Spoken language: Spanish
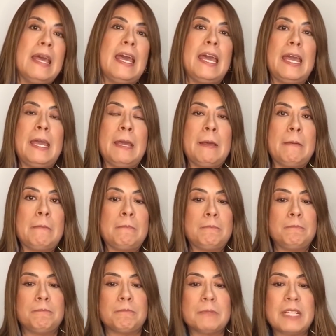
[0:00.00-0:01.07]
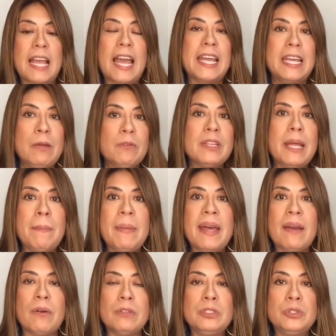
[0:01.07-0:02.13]
Eh, aquí un
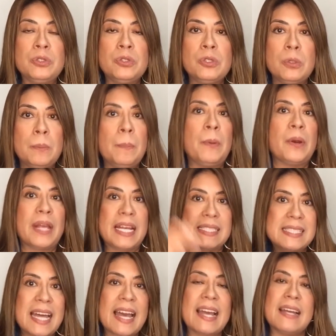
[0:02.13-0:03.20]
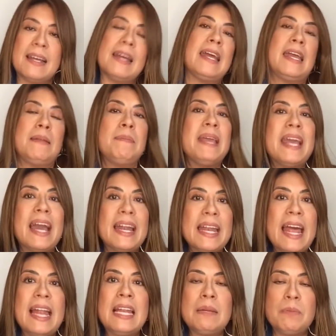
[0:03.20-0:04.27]
tema con YouTube porque está en mi
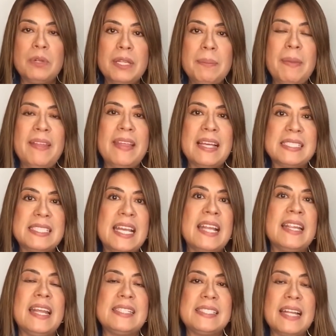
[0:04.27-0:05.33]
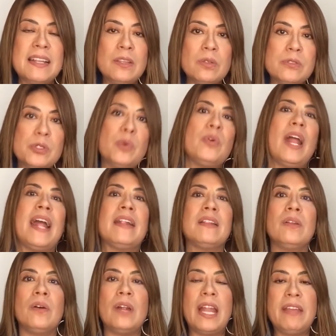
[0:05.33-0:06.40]
canal en Multimedia 7
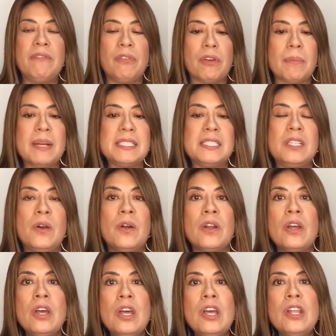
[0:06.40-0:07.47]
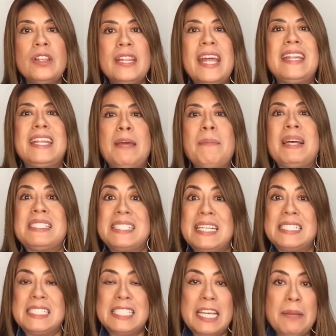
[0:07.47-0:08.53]
censurando la información de temas
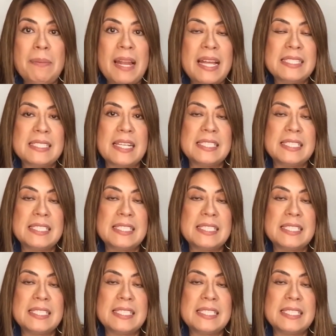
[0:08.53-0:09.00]
sensibles.